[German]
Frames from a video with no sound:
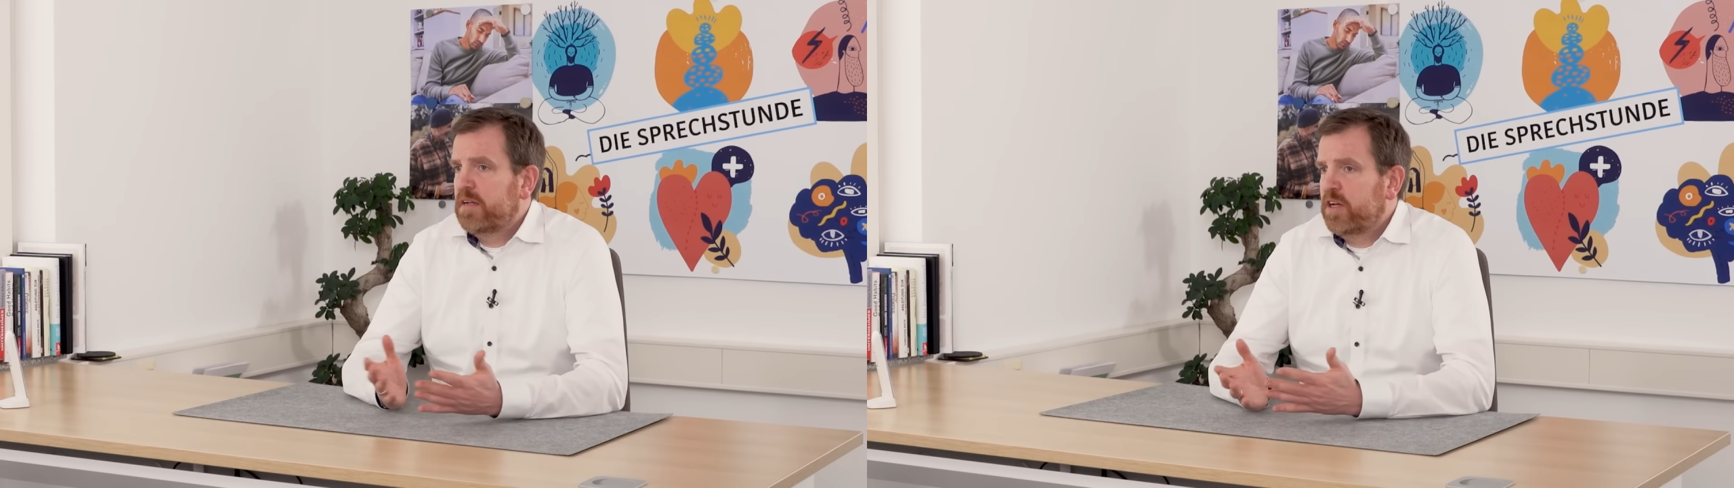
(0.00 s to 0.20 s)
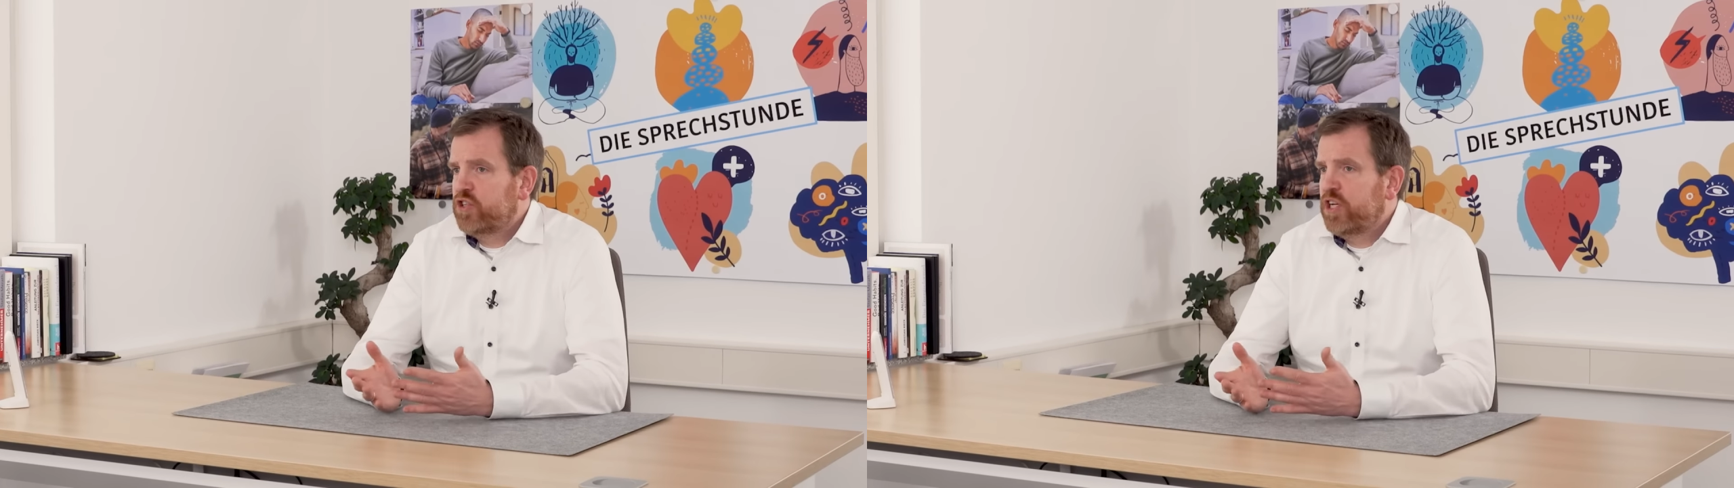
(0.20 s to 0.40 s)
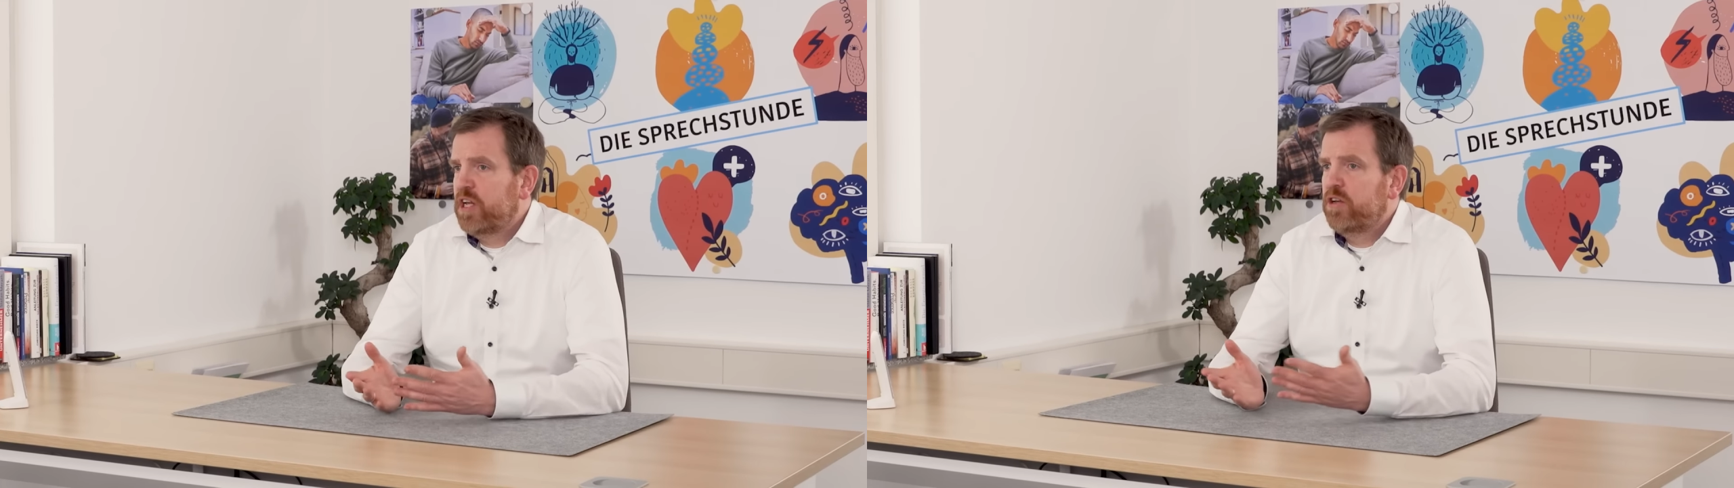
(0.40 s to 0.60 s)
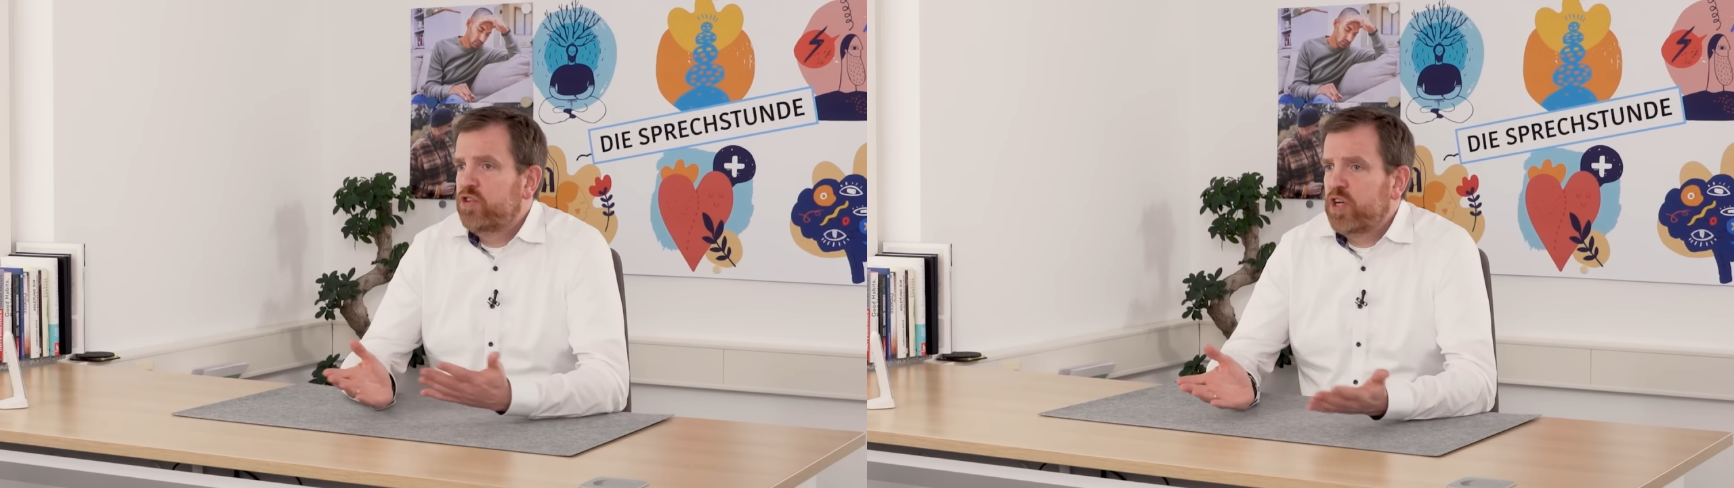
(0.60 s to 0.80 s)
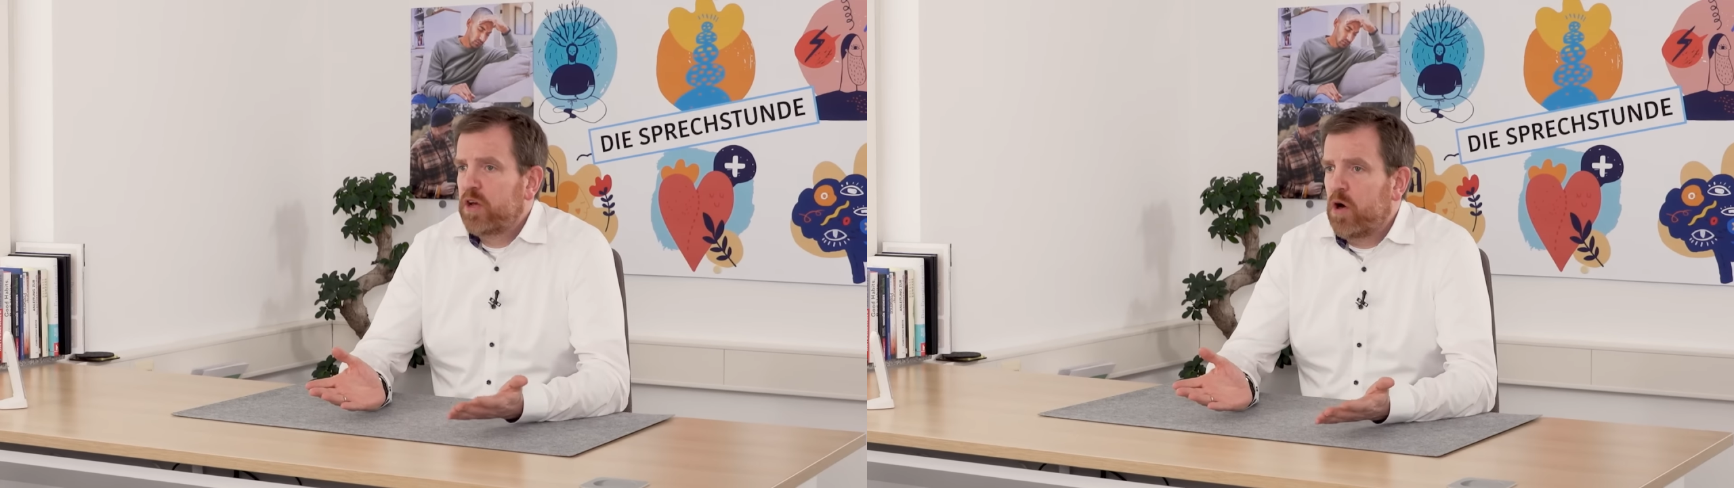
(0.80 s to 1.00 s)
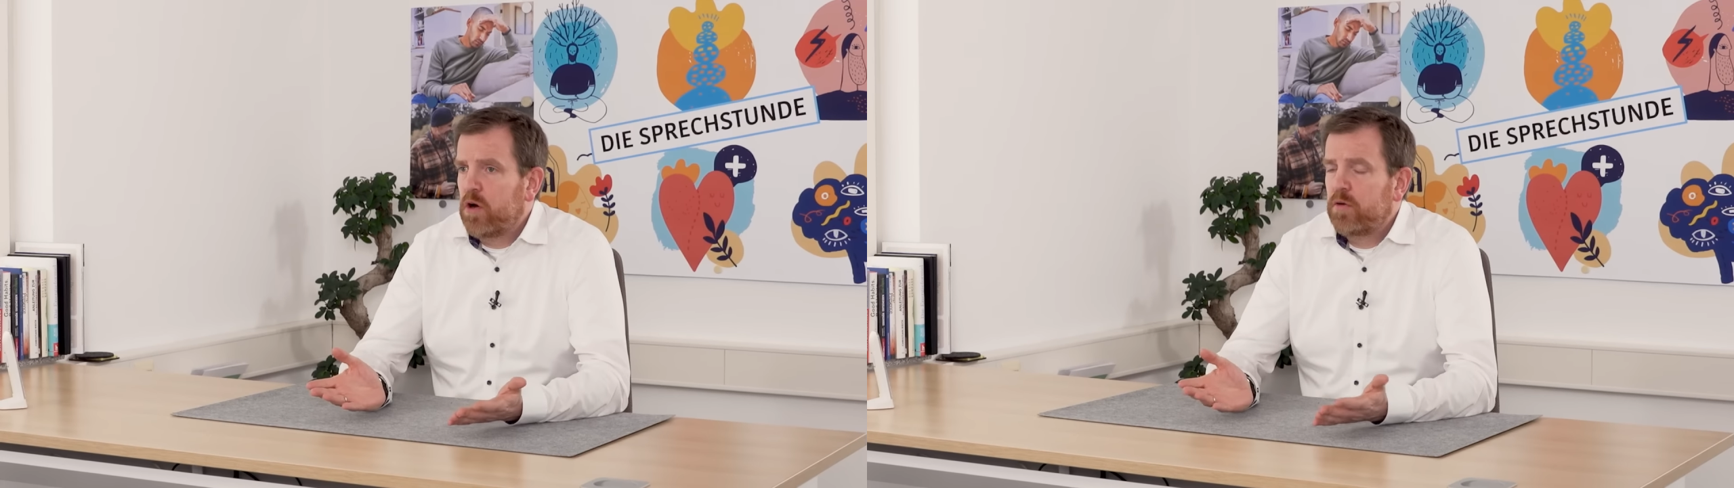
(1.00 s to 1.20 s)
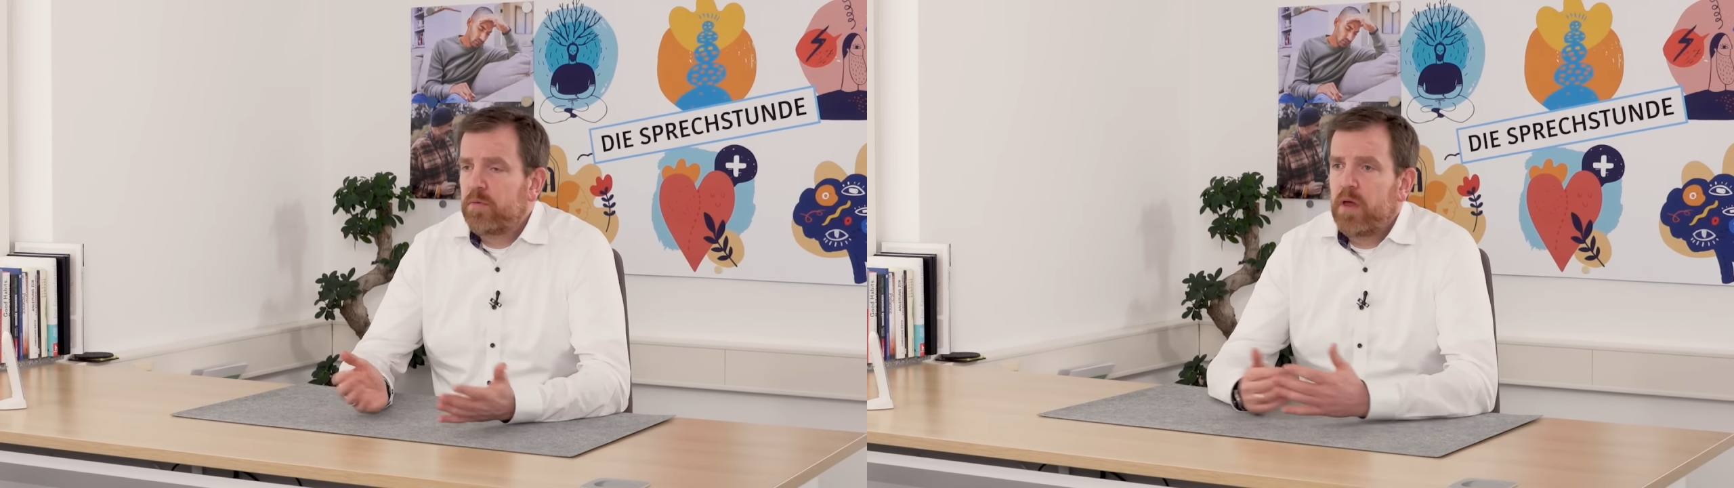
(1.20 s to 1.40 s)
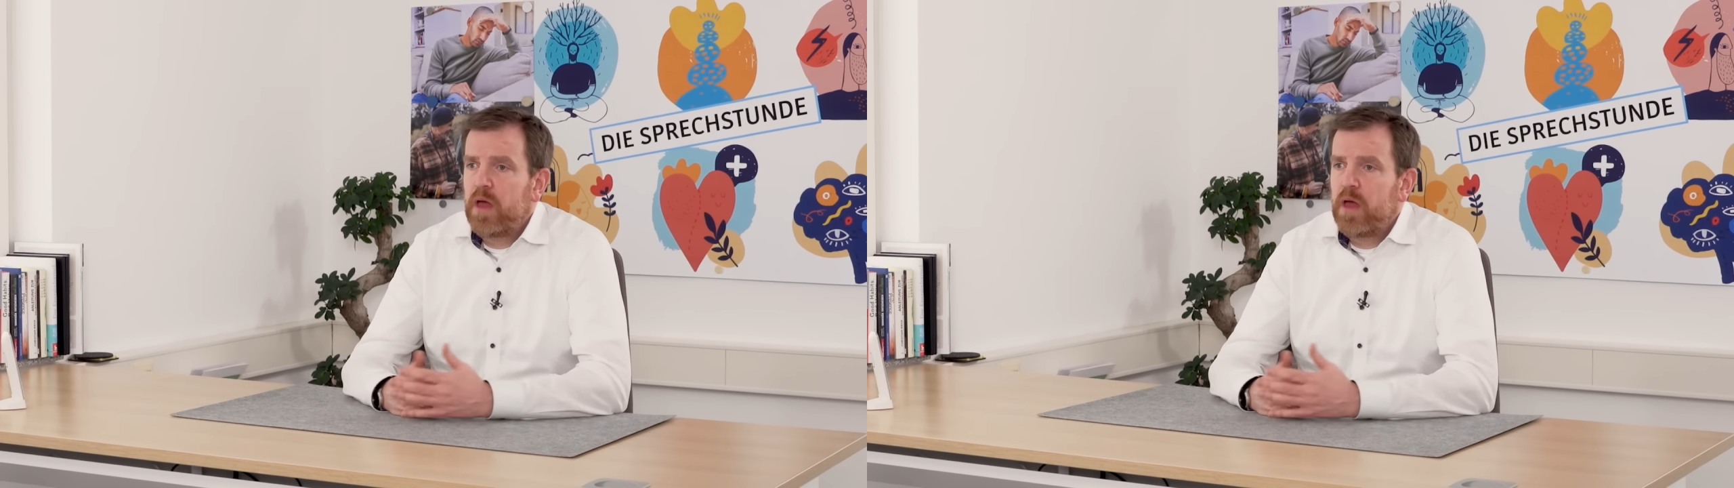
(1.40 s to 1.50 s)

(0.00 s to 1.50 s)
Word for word: Tai Chi, Qigong,